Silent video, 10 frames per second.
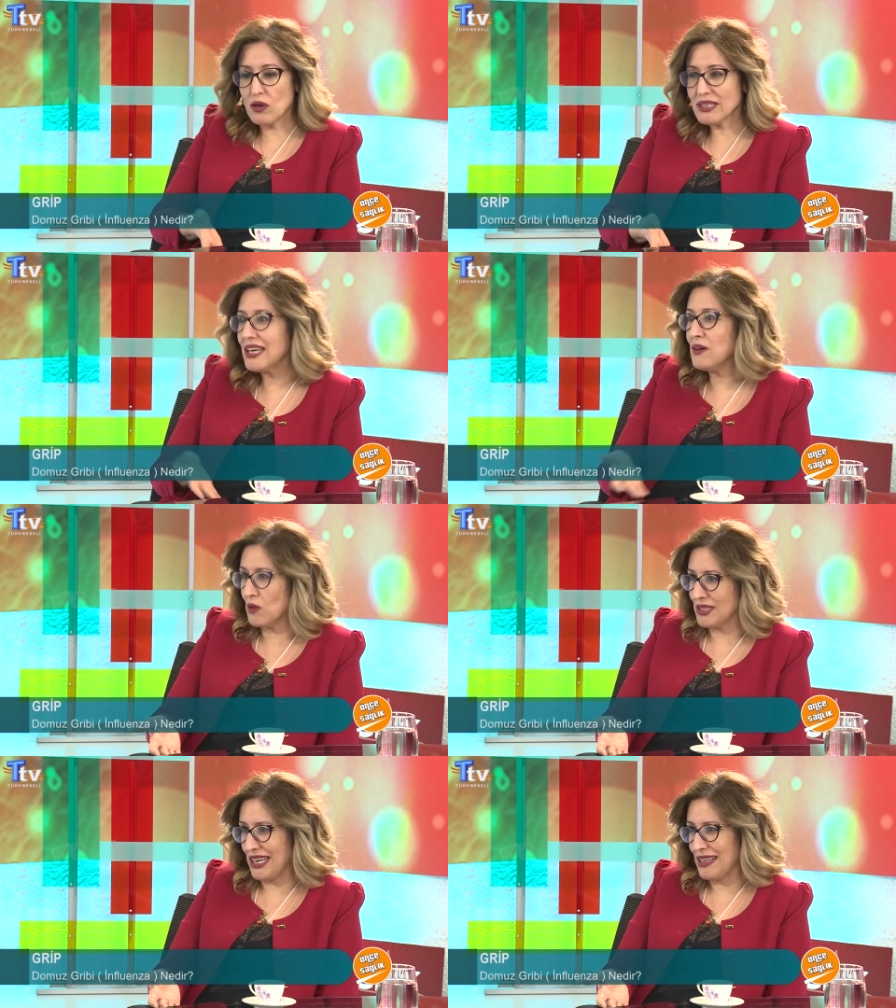O ne
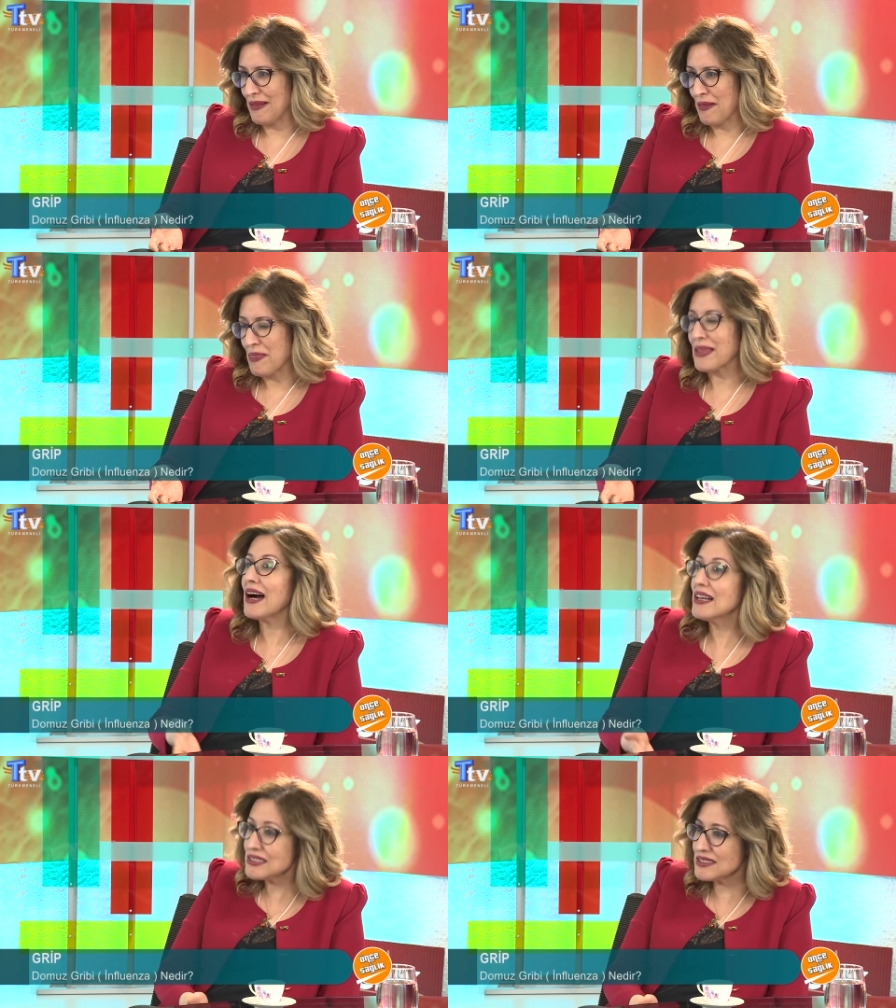o ne?
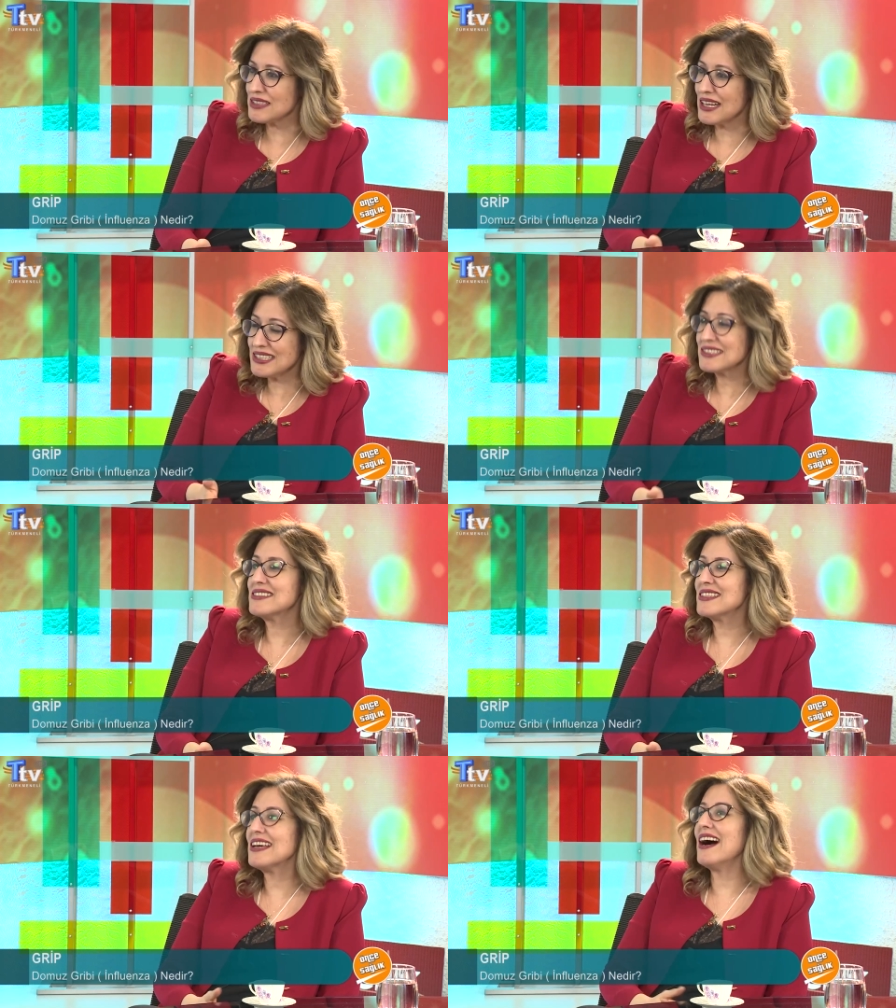Aslında her
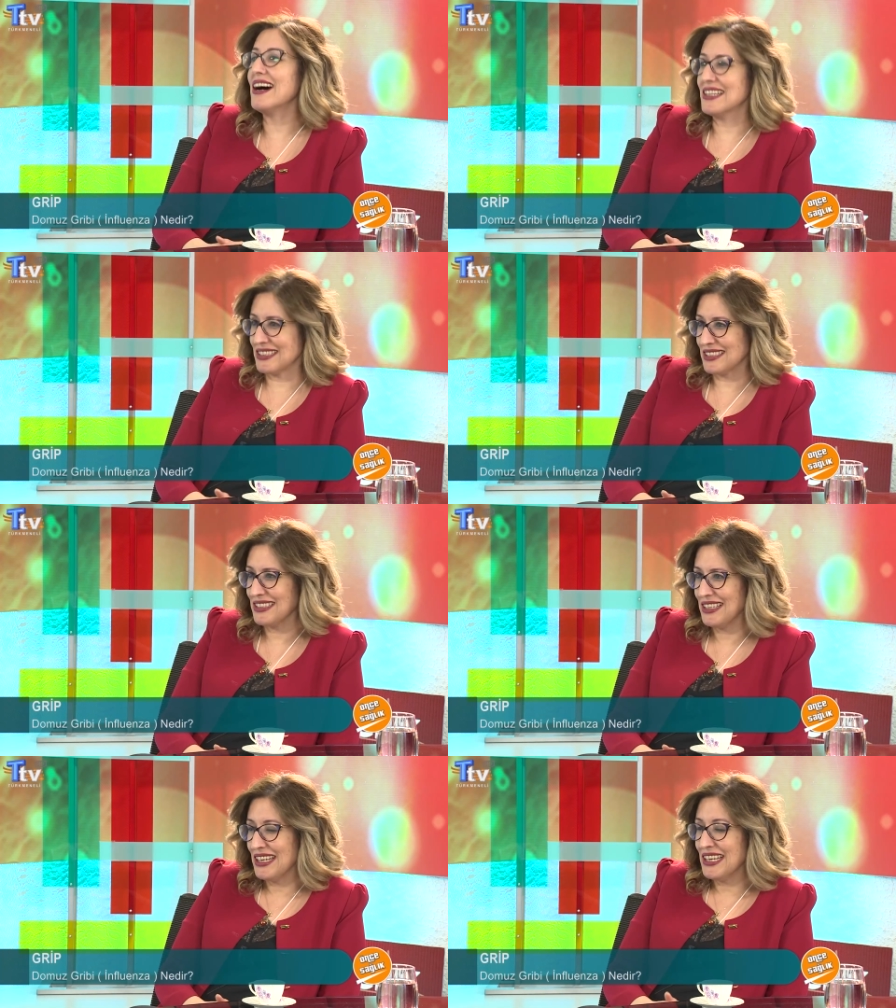ikisi de aynı.